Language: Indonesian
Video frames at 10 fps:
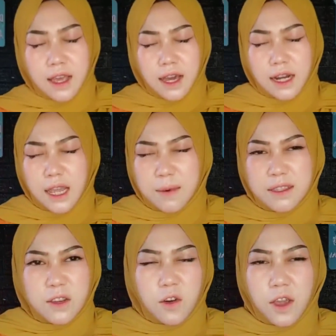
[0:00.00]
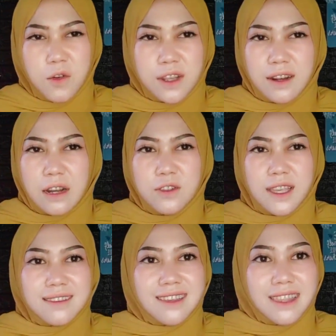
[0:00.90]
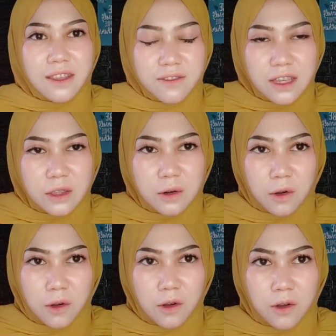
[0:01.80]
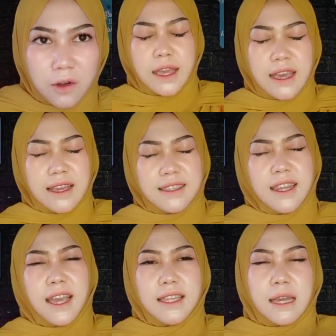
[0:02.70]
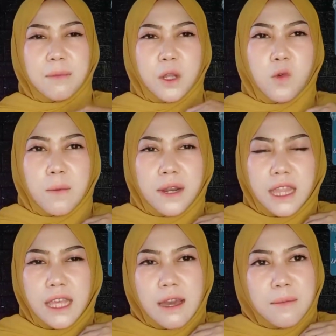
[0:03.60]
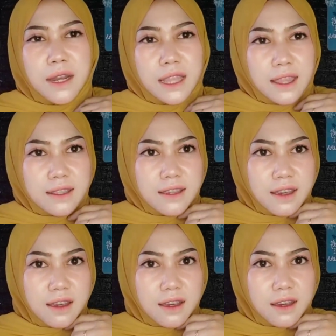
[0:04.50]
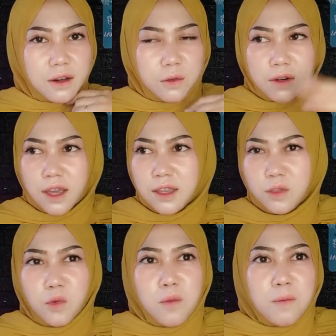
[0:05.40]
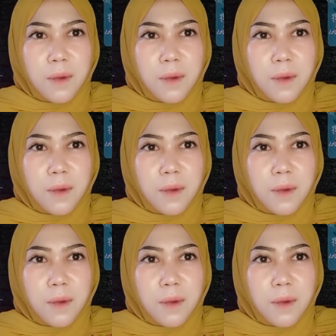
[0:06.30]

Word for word: Karena emang singkongnya udah terlalu sensitif gitu loh. Jadi nggak nyampe 2 menit, 3 menit aja udah tumbuh.